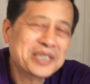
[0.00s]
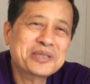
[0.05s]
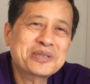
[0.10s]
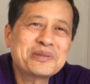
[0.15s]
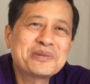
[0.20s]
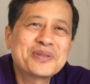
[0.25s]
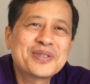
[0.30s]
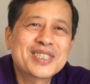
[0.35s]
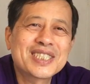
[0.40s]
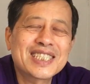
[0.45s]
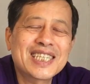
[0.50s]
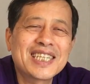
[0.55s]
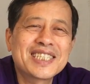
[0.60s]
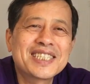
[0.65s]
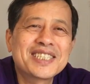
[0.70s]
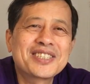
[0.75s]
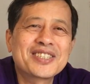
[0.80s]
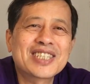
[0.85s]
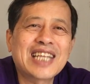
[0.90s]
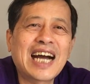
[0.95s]
跟中共的战
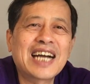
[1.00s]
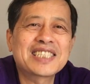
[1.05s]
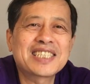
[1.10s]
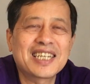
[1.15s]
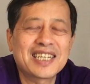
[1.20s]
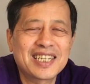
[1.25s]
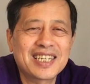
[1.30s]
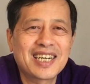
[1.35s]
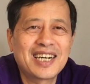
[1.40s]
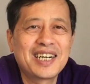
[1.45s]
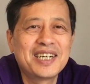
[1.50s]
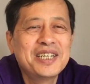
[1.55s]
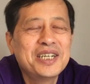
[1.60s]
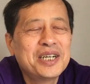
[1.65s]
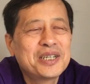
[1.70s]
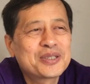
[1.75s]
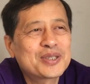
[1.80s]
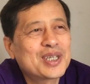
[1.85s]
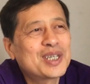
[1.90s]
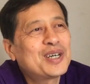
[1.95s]
争就打起来了啊。
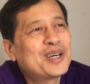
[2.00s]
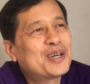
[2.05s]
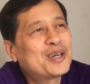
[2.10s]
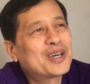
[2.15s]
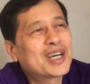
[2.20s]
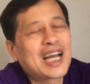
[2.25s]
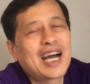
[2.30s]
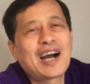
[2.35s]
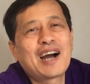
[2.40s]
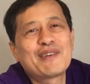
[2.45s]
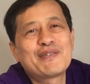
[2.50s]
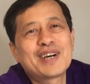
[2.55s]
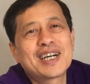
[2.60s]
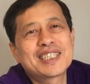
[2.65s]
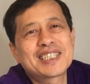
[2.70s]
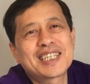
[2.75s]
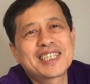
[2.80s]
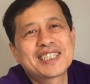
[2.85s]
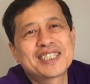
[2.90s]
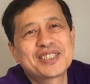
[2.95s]
随后后来阿富
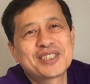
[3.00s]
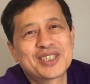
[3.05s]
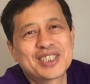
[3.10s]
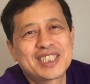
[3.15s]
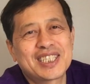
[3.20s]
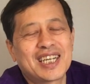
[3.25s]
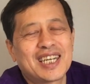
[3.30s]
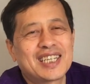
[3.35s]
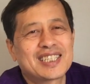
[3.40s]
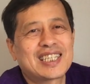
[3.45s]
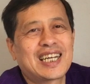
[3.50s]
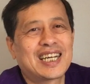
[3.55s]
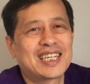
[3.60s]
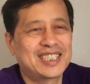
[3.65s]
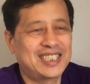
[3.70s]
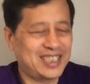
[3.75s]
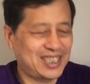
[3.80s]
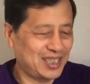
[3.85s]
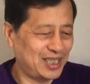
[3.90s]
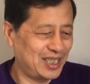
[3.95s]
汗战争就起来打
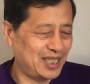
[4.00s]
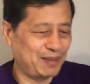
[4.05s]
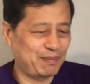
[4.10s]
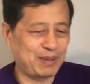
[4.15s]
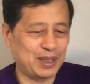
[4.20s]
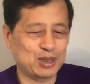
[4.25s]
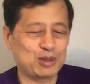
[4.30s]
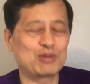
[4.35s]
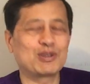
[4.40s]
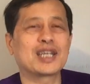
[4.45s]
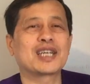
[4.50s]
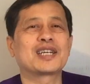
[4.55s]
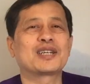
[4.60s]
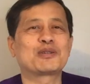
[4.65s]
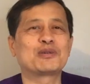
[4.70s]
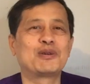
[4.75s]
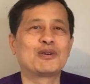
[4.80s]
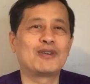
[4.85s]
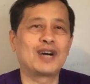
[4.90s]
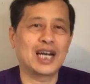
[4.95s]
了七年，把苏联给
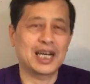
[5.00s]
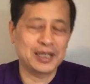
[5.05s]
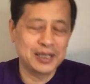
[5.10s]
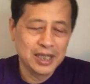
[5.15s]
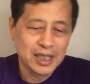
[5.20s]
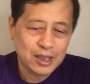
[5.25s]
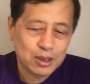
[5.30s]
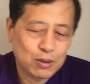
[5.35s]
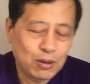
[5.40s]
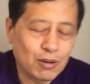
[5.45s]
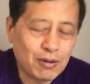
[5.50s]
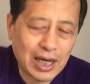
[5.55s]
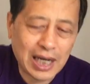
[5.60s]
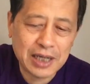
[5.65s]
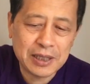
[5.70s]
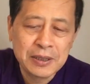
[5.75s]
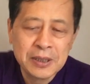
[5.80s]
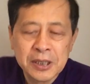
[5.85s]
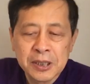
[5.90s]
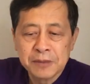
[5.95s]
拖垮，拖垮
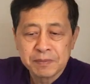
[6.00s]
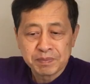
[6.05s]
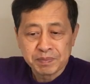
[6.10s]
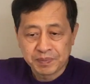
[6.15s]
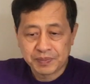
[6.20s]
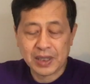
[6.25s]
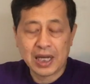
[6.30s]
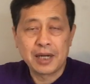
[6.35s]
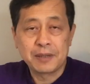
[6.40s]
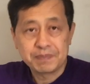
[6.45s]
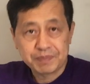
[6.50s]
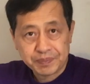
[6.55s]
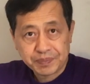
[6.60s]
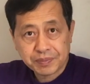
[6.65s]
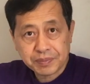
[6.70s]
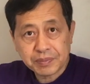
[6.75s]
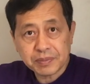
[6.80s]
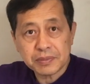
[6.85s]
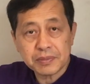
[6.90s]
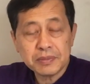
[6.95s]
了。啊。
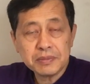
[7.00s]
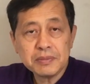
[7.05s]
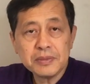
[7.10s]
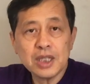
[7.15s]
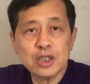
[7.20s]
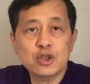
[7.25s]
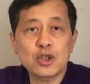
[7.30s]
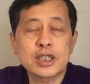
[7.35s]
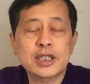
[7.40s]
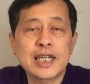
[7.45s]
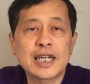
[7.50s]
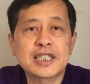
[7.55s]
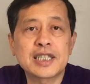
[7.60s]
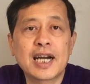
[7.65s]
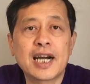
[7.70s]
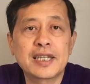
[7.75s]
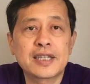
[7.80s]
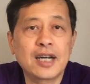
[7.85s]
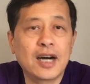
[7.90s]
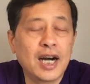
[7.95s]
所以大家
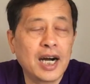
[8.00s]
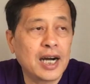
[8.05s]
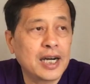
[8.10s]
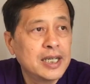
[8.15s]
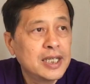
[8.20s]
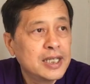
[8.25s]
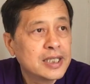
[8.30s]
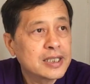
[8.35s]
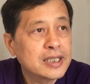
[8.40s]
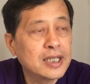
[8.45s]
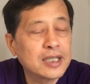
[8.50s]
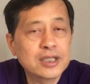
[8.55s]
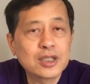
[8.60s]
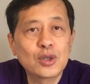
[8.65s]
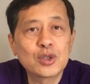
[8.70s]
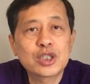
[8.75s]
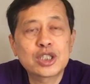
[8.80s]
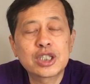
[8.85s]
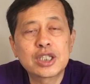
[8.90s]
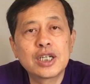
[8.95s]
看到啊，这
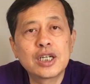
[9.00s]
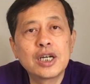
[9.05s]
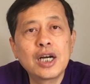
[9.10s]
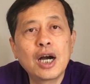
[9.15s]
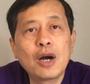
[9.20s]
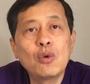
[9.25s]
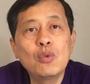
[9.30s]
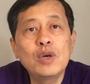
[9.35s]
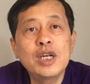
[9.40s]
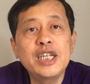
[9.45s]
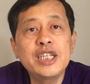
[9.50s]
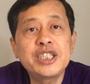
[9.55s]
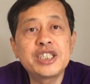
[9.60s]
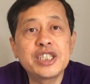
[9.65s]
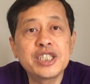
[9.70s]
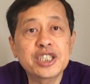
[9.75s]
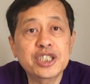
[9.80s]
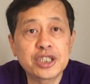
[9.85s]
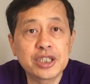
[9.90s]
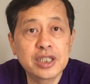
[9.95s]
都是呃危
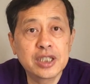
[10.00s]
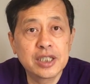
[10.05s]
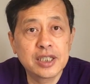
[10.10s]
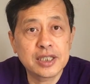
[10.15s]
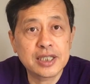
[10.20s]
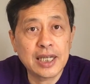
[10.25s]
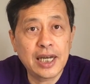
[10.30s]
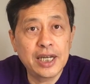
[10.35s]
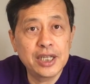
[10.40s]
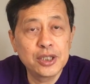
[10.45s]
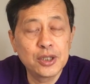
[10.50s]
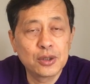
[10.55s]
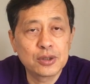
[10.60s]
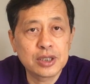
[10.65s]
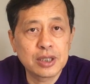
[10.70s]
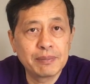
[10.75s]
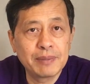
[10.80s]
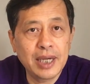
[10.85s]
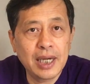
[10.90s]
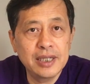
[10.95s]
急时刻才有
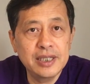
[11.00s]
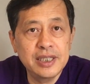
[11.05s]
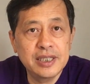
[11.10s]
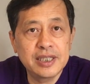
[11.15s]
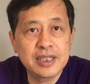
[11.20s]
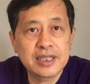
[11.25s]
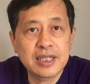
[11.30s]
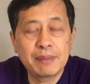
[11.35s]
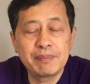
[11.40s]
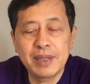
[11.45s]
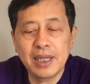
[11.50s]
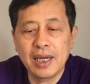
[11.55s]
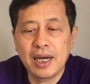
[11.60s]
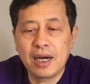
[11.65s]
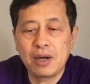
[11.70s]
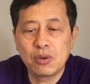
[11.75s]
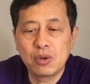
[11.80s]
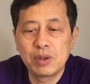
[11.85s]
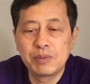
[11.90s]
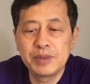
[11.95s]
什么一级战备
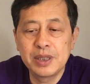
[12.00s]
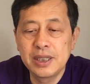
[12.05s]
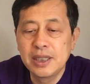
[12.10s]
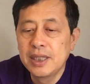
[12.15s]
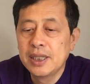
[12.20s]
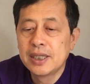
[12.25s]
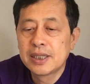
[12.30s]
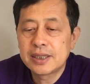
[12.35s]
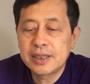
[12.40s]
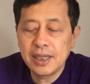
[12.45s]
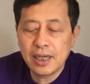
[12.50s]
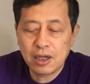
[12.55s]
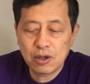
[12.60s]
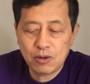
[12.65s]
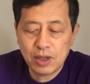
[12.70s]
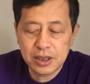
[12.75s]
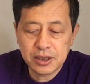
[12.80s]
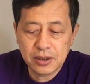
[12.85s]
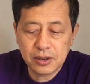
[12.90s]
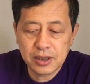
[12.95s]
啊。我们这样的
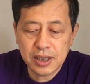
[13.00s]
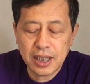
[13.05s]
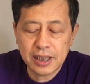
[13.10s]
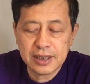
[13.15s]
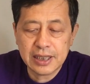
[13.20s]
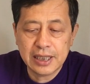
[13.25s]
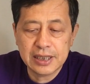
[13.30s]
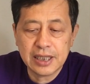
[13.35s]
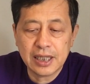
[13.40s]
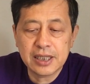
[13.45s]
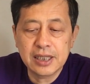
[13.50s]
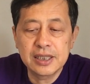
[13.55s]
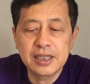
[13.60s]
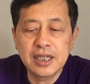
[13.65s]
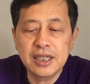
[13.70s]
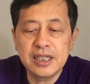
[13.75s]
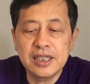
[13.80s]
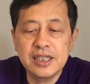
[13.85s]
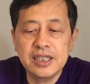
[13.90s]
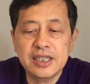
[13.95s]
话就让大家更
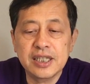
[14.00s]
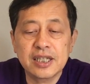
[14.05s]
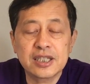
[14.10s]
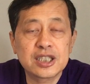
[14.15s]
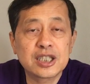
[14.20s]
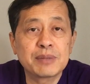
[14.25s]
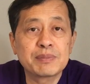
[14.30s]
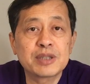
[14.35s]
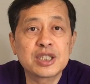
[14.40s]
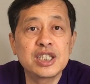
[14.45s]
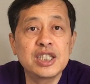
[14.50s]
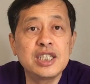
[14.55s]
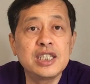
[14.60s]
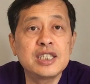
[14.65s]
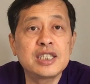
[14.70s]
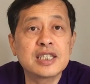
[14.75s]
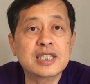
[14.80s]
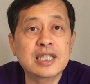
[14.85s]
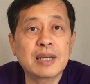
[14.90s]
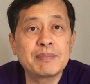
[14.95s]
能理解什么是
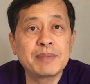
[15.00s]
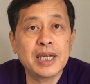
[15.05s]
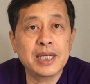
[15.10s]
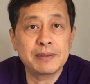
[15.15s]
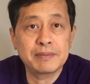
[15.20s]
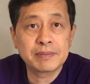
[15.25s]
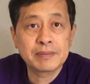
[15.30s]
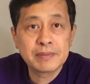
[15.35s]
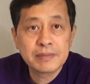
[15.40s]
一级战备